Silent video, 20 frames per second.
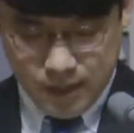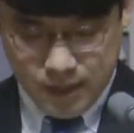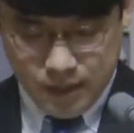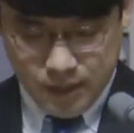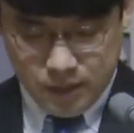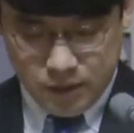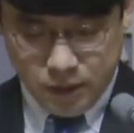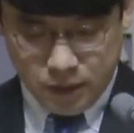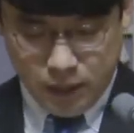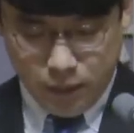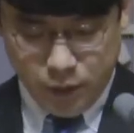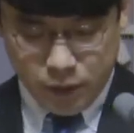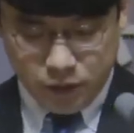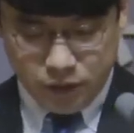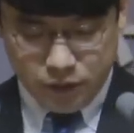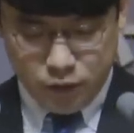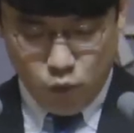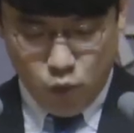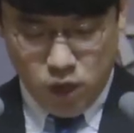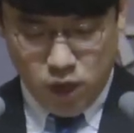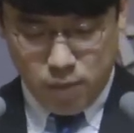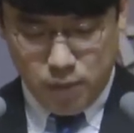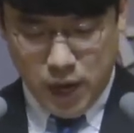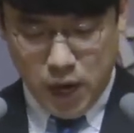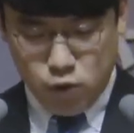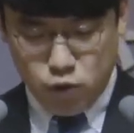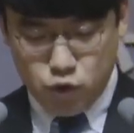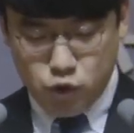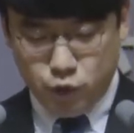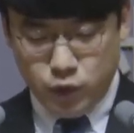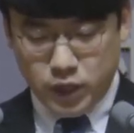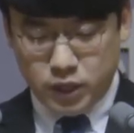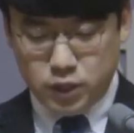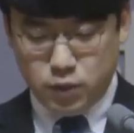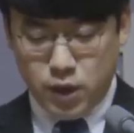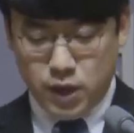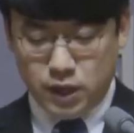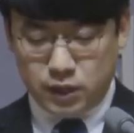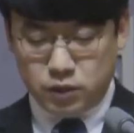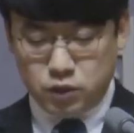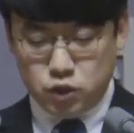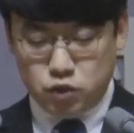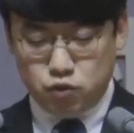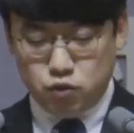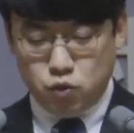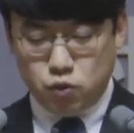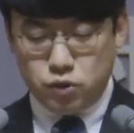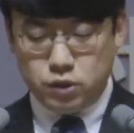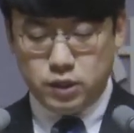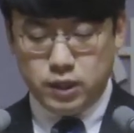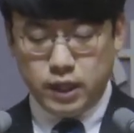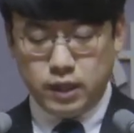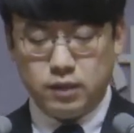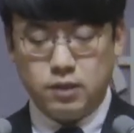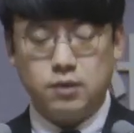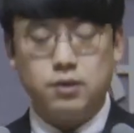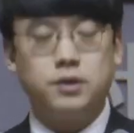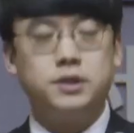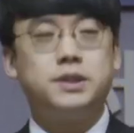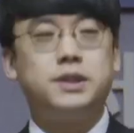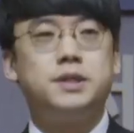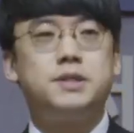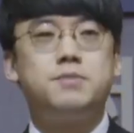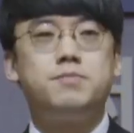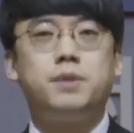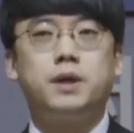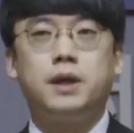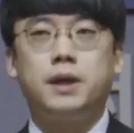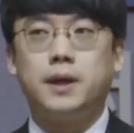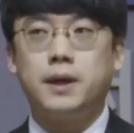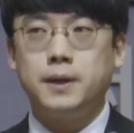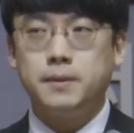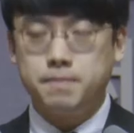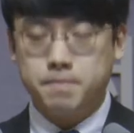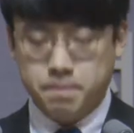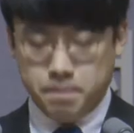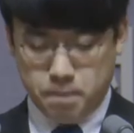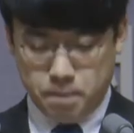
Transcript: 그렇다면 그들은 왜 바울을 위해 그와 같은 수고를 했던 것이겠습니까?